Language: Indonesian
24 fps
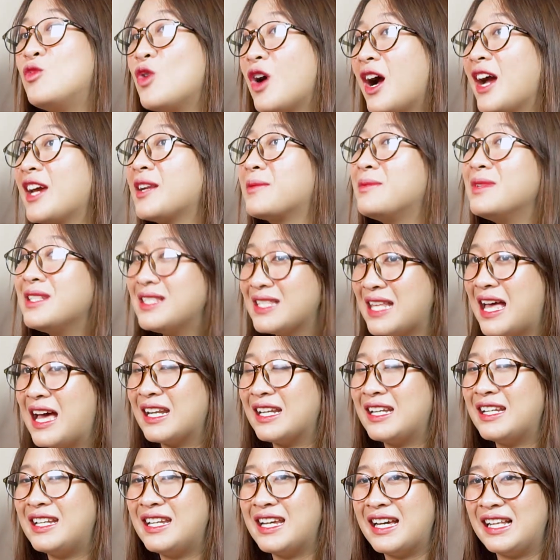Buang air
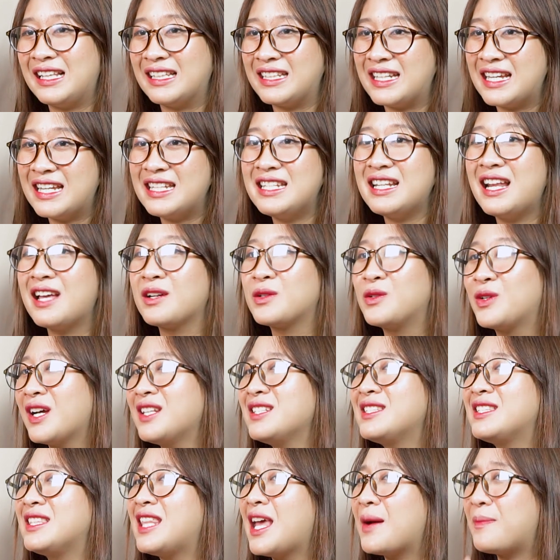besar idealnya
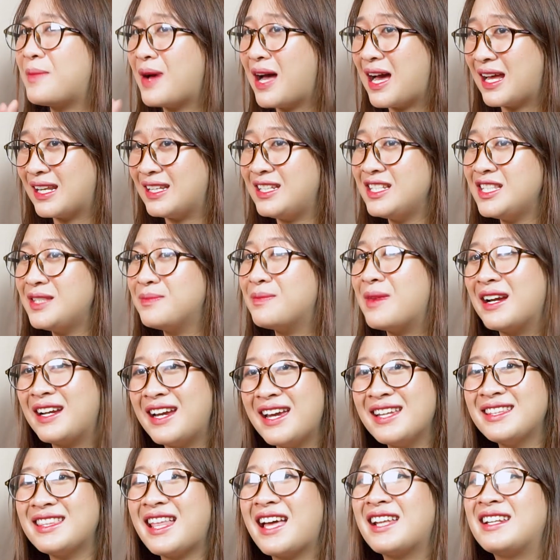dilakukan setiap hari
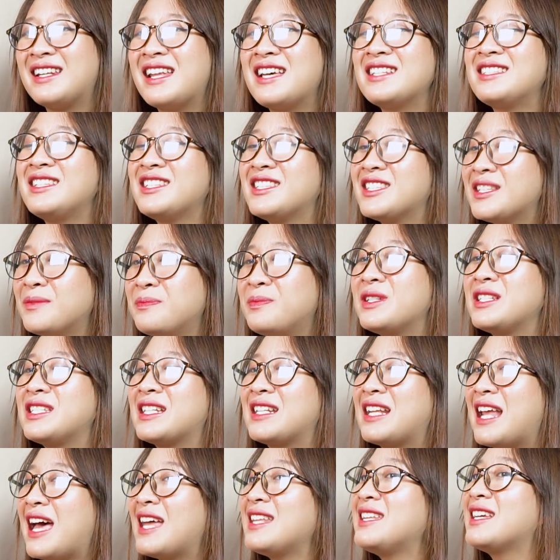sebagai tanda sistem
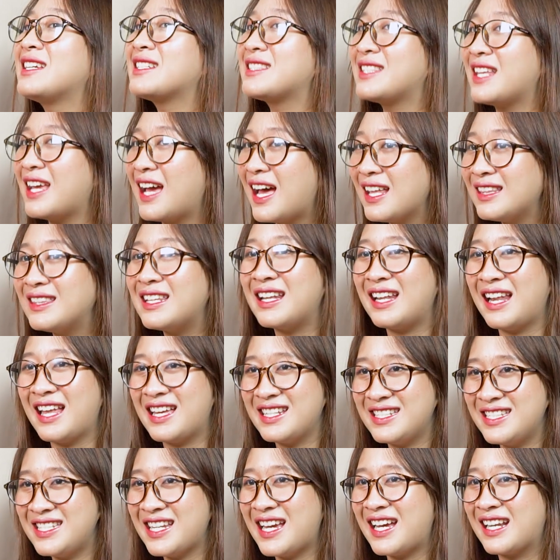pencernaan yang sehat dan
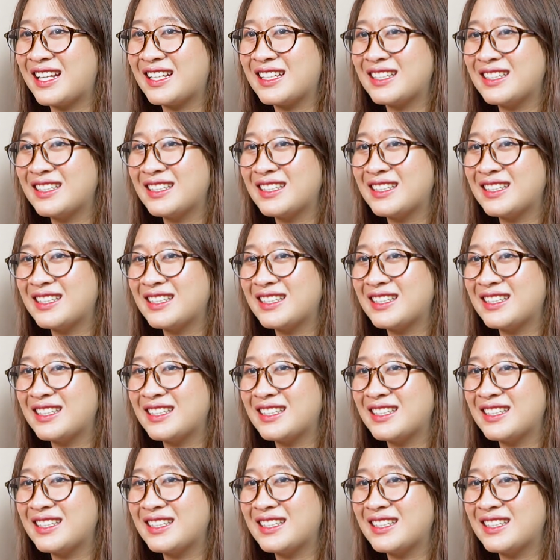lancar.